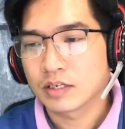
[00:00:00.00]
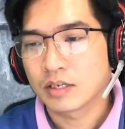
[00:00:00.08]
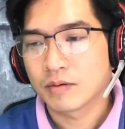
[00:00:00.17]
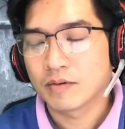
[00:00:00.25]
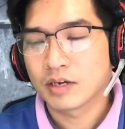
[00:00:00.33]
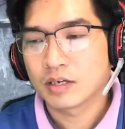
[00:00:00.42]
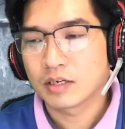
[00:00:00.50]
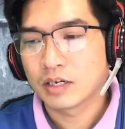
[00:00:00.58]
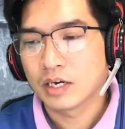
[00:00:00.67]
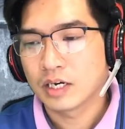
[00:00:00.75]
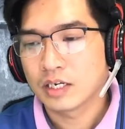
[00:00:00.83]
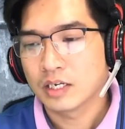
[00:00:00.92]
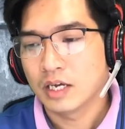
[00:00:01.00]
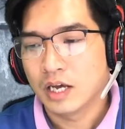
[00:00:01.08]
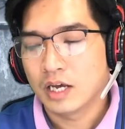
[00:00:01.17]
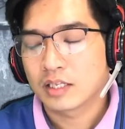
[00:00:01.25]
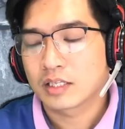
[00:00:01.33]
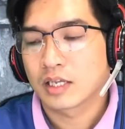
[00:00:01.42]
Cô không xấu cũng
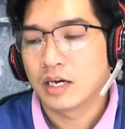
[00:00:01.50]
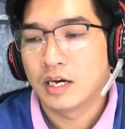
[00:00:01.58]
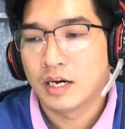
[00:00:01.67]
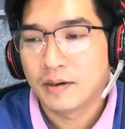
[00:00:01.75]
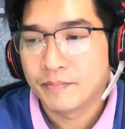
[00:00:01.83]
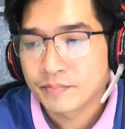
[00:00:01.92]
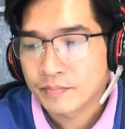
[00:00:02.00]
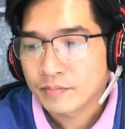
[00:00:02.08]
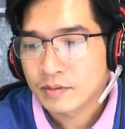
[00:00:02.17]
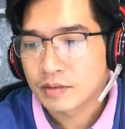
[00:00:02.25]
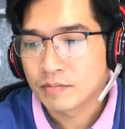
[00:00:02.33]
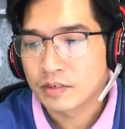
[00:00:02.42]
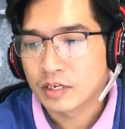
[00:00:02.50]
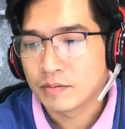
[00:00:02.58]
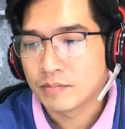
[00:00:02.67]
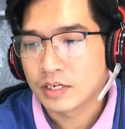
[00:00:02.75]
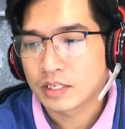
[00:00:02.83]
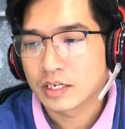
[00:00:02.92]
không quá đẹp, nếu chỉ
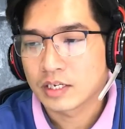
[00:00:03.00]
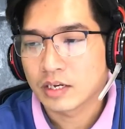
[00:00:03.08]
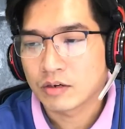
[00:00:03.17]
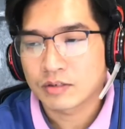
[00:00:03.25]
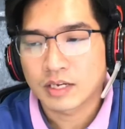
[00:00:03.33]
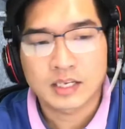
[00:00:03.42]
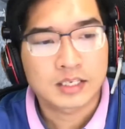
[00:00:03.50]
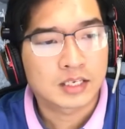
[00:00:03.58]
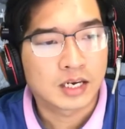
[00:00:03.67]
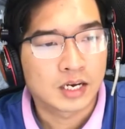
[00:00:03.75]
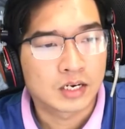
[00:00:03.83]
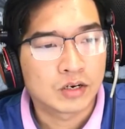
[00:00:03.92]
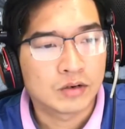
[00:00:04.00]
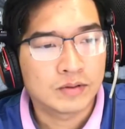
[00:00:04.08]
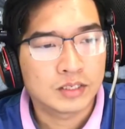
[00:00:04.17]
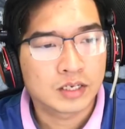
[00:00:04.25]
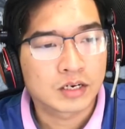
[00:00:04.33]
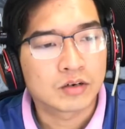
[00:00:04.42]
so về nhan sắc thì thậm
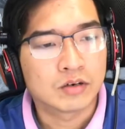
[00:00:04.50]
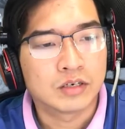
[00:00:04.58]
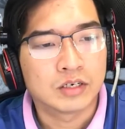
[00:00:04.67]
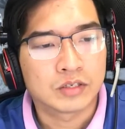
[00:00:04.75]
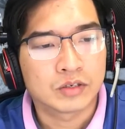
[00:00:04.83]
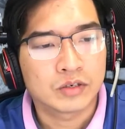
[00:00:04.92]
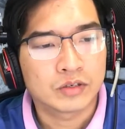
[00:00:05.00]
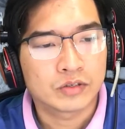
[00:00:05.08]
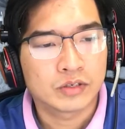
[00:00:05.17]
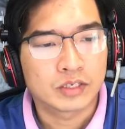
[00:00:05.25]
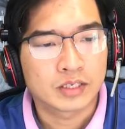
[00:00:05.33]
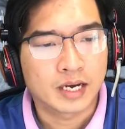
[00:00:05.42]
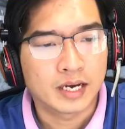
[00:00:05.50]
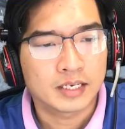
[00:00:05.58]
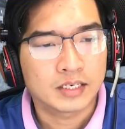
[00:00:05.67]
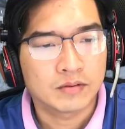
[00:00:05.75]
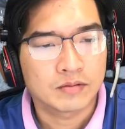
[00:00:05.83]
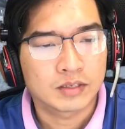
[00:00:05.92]
chí còn không sánh được sự mặn
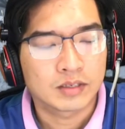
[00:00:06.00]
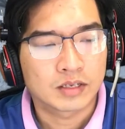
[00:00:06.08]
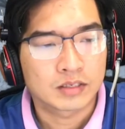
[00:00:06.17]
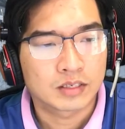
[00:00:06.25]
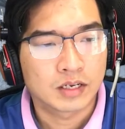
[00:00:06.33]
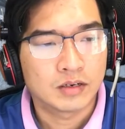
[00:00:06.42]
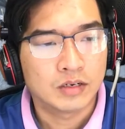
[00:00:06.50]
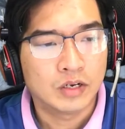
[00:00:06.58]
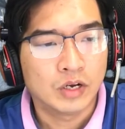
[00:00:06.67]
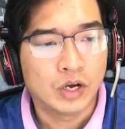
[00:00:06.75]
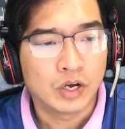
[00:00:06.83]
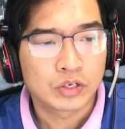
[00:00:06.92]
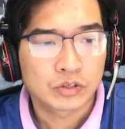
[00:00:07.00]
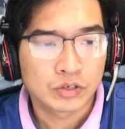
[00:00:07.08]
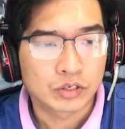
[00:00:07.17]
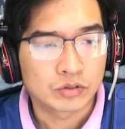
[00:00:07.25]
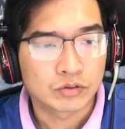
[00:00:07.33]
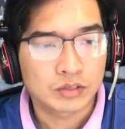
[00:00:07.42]
mà sắc sảo như là bà
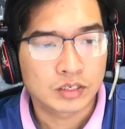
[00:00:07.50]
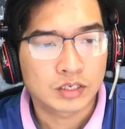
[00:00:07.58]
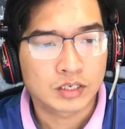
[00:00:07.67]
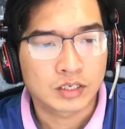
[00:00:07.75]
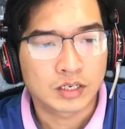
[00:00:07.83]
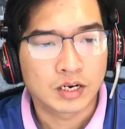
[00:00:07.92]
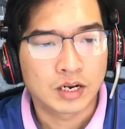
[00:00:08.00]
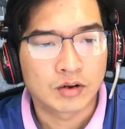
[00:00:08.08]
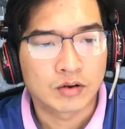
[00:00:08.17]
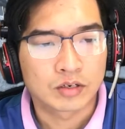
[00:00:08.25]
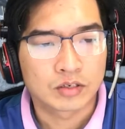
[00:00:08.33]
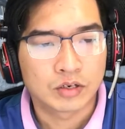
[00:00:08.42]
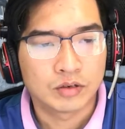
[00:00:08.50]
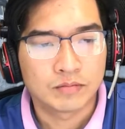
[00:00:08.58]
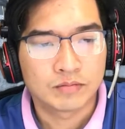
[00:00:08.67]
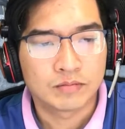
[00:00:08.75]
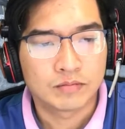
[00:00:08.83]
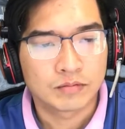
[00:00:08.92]
Pi. Chẳng cần phải
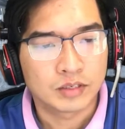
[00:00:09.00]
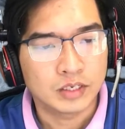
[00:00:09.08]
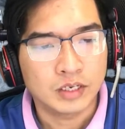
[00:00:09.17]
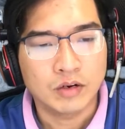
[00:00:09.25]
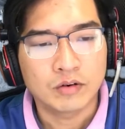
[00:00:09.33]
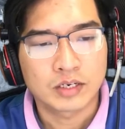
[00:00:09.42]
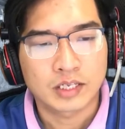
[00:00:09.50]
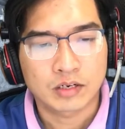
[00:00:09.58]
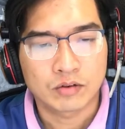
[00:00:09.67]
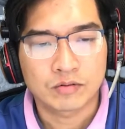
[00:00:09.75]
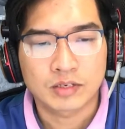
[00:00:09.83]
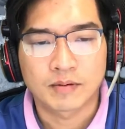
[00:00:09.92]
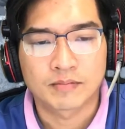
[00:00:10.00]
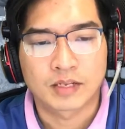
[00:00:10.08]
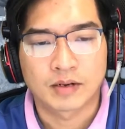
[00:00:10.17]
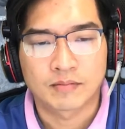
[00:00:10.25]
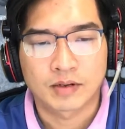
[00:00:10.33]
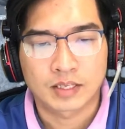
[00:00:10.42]
nói cũng biết bà Pi lồng
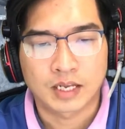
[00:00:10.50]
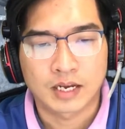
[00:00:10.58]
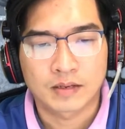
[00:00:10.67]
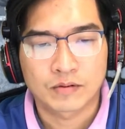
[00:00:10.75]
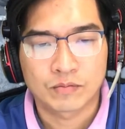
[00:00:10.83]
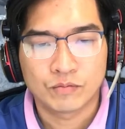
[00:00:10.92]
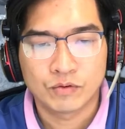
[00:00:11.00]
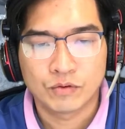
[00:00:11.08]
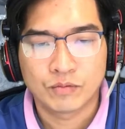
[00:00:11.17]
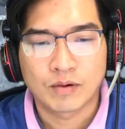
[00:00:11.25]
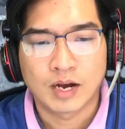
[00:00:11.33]
lộn đến độ nào.